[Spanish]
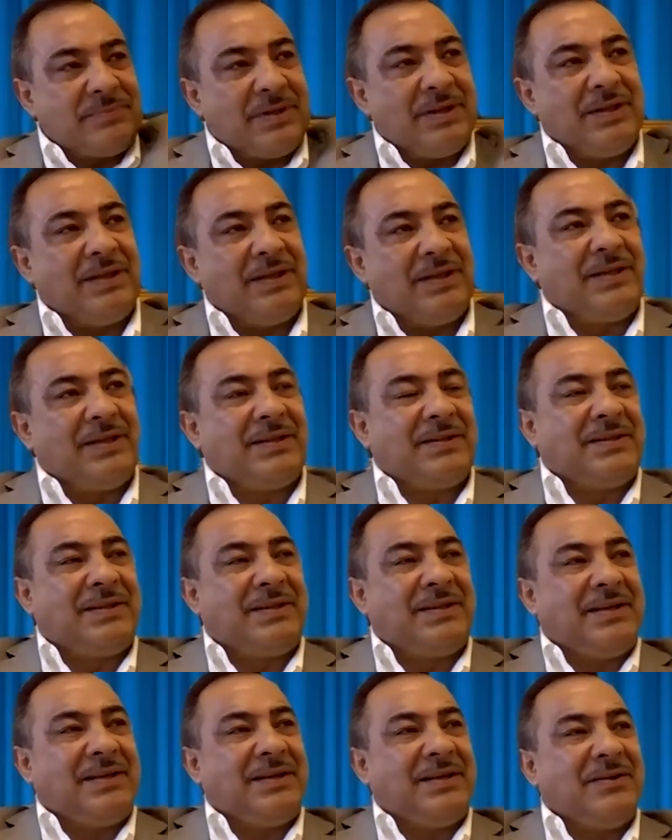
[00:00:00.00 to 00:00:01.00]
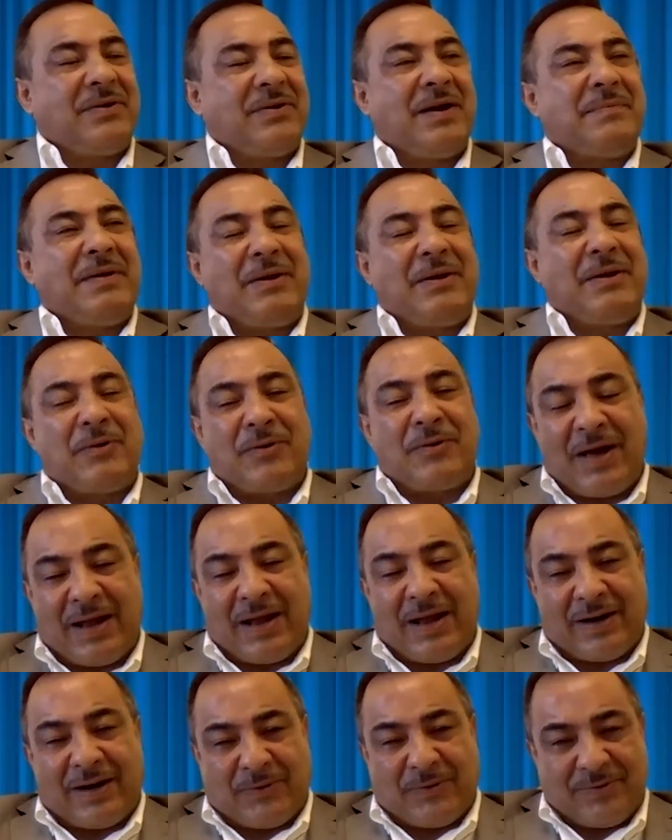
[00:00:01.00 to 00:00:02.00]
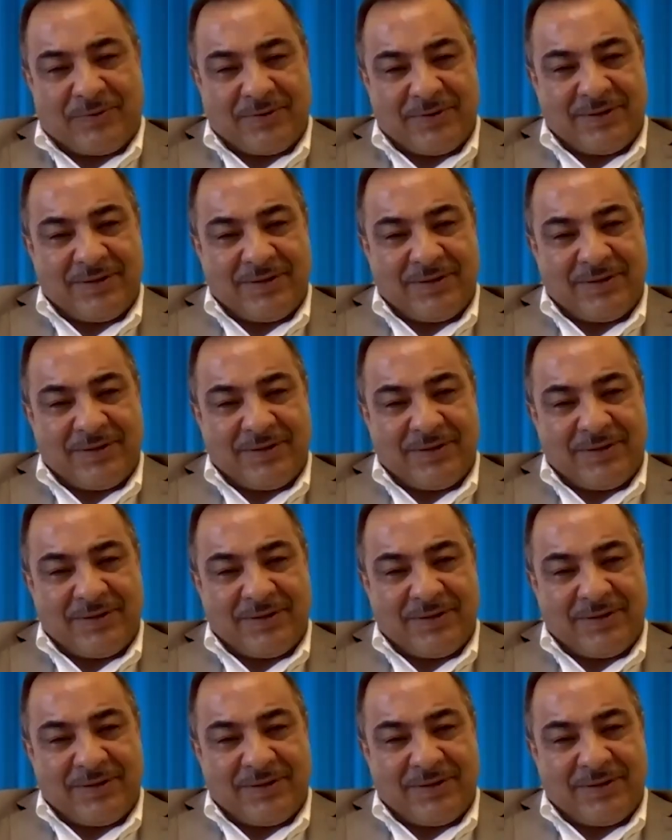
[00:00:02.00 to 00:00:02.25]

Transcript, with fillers: eh, de, un camino largo.